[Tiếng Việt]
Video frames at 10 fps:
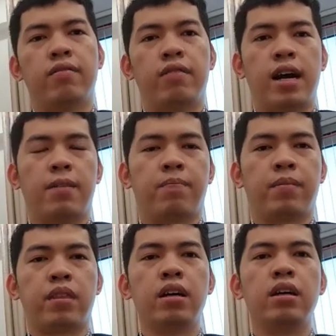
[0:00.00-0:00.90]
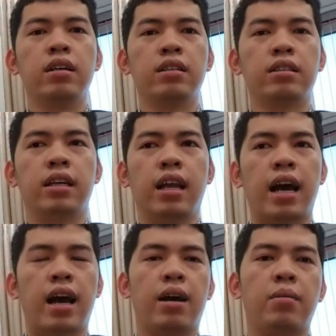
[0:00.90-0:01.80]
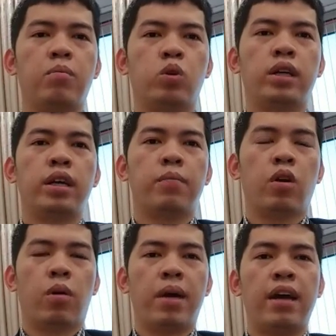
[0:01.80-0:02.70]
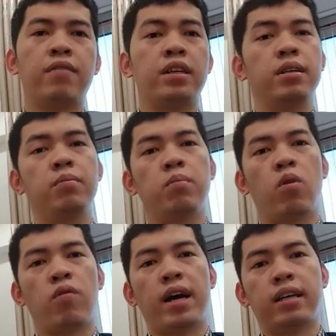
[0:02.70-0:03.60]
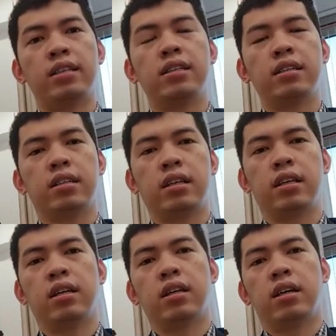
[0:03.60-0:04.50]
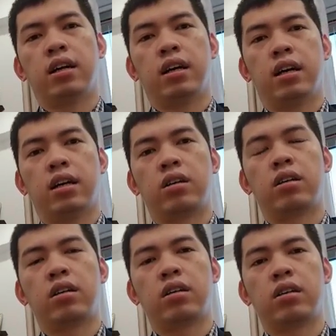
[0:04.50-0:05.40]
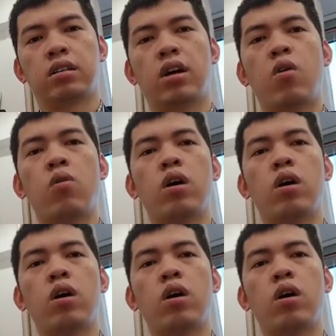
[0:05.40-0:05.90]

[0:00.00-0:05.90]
và từ chỉ là một doanh nghiệp nhỏ bé với một vài nhân sự thì ờ, sau